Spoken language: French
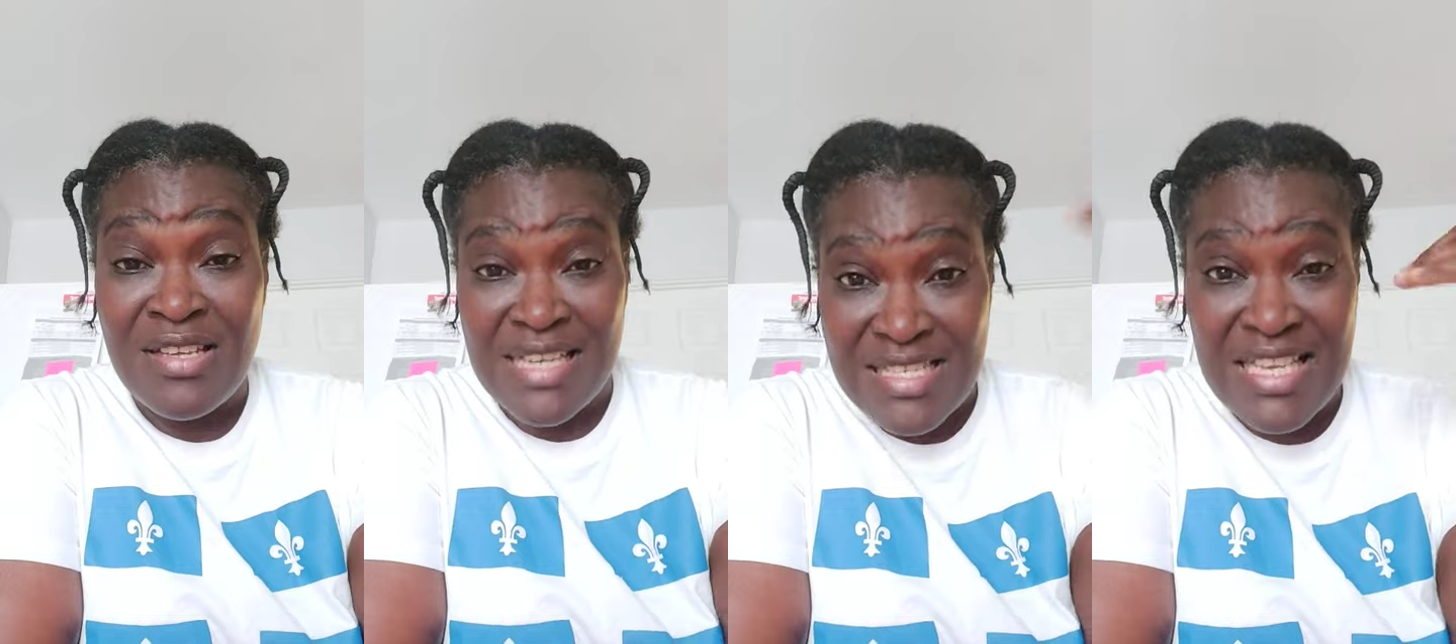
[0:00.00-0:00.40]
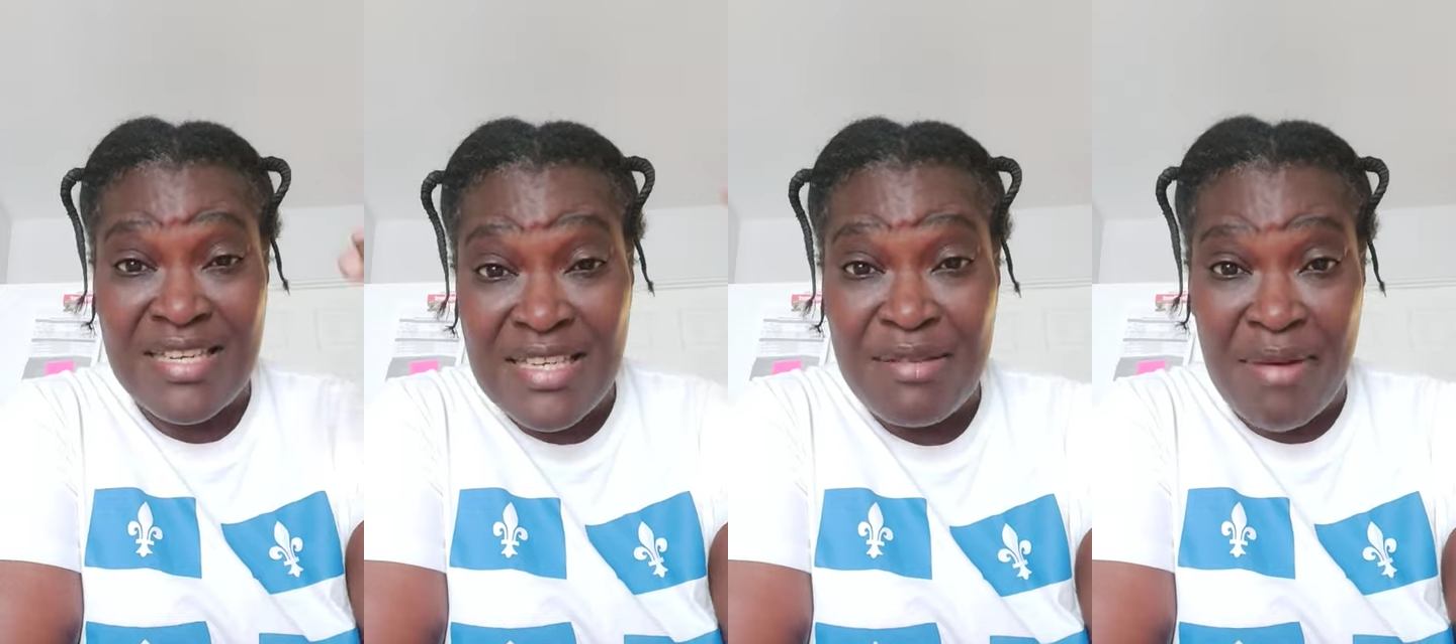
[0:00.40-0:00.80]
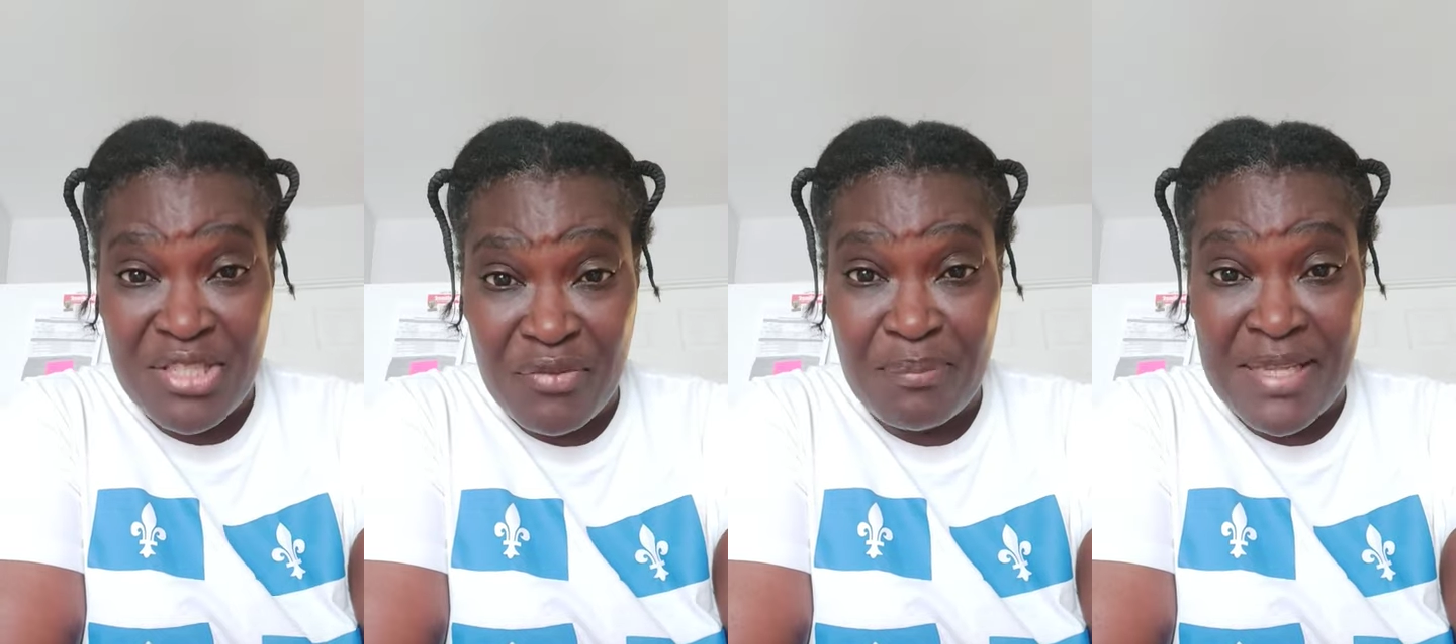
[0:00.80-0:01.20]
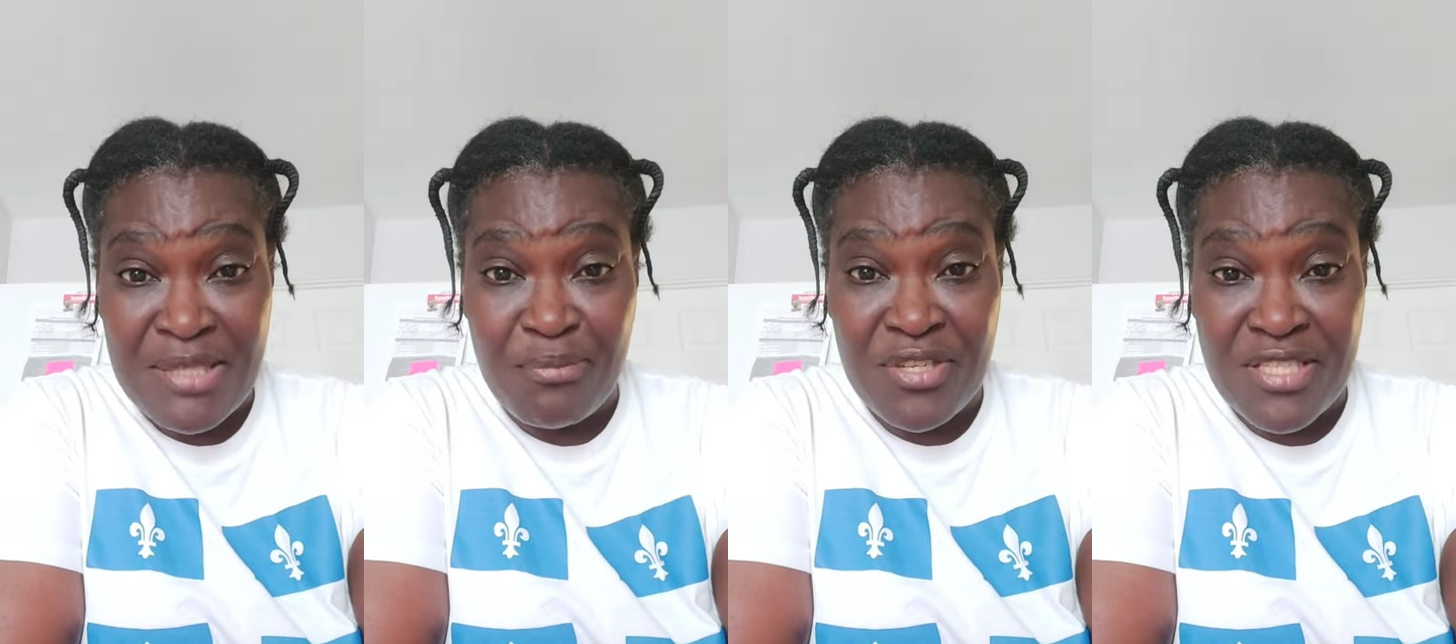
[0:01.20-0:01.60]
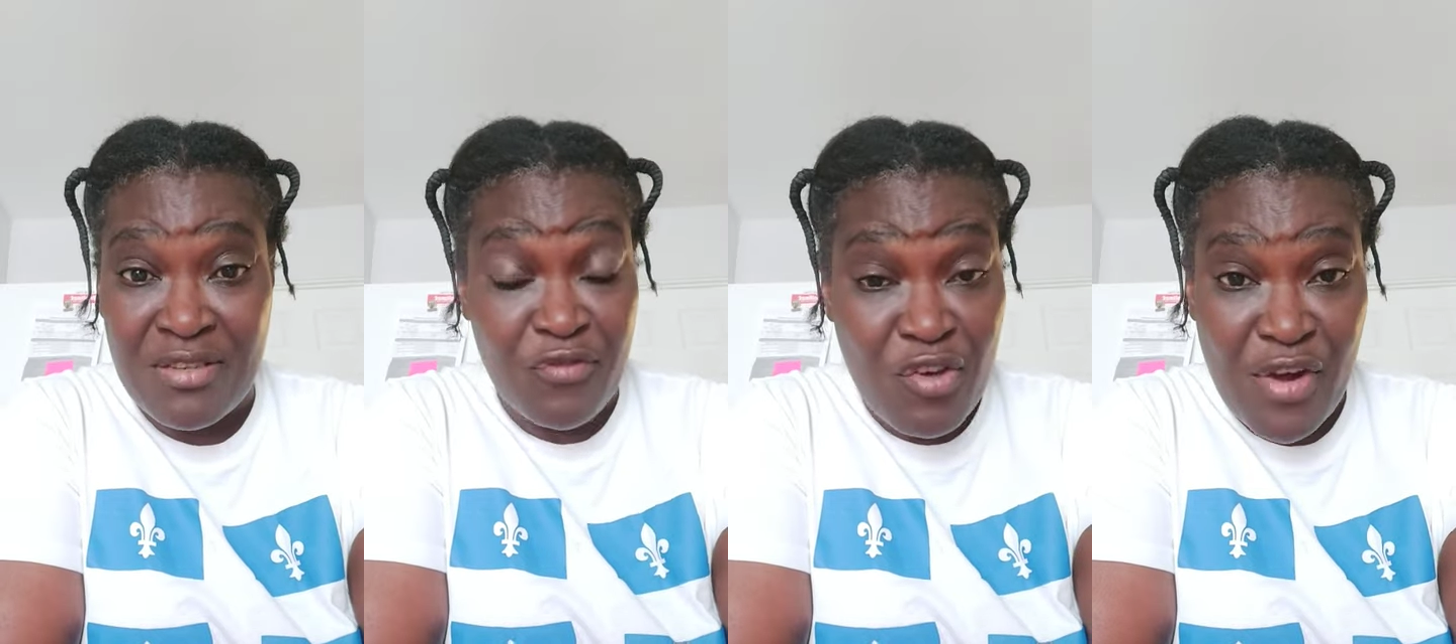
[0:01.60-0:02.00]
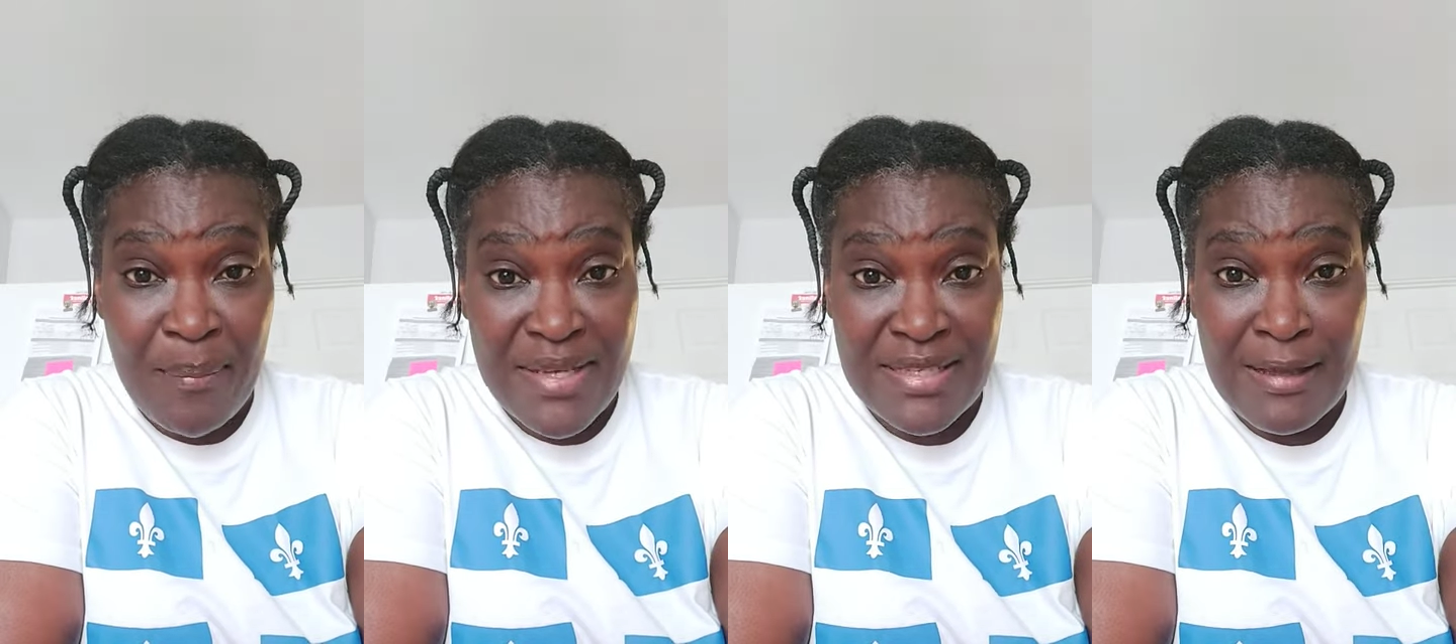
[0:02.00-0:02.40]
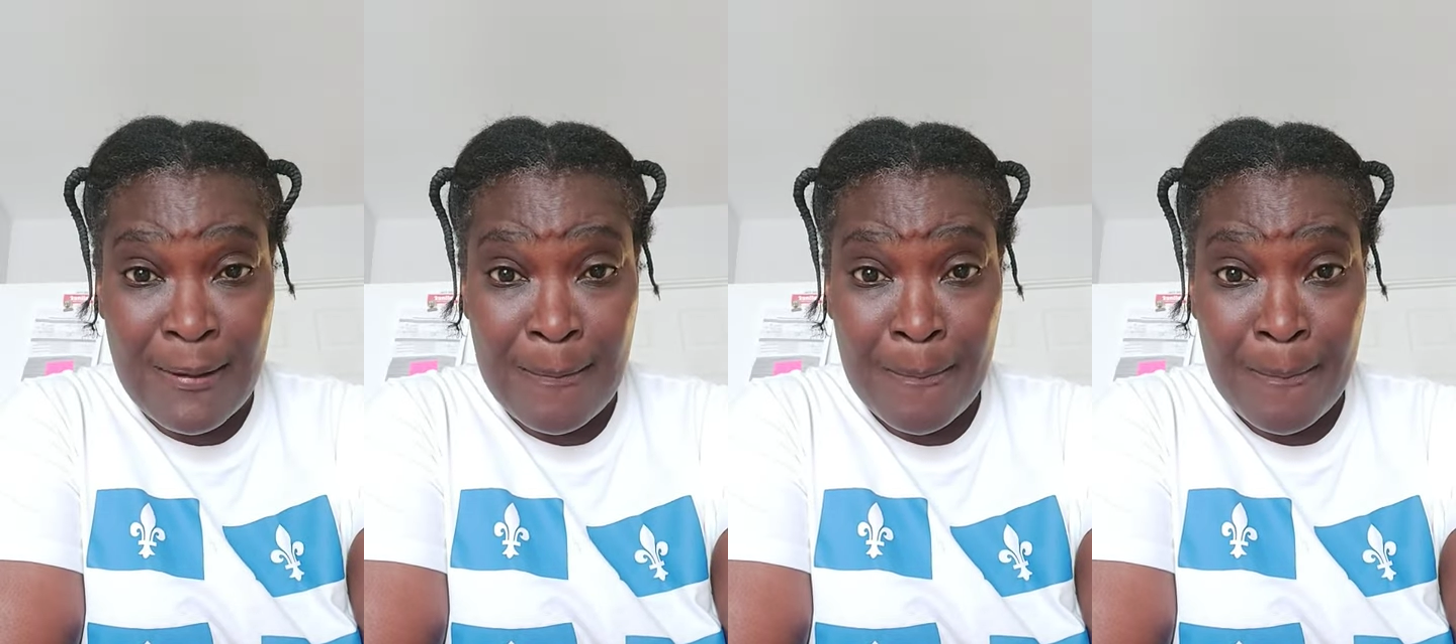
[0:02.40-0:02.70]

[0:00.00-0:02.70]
ça salit l'image de votre parti politique. Vous ne voyez pas ça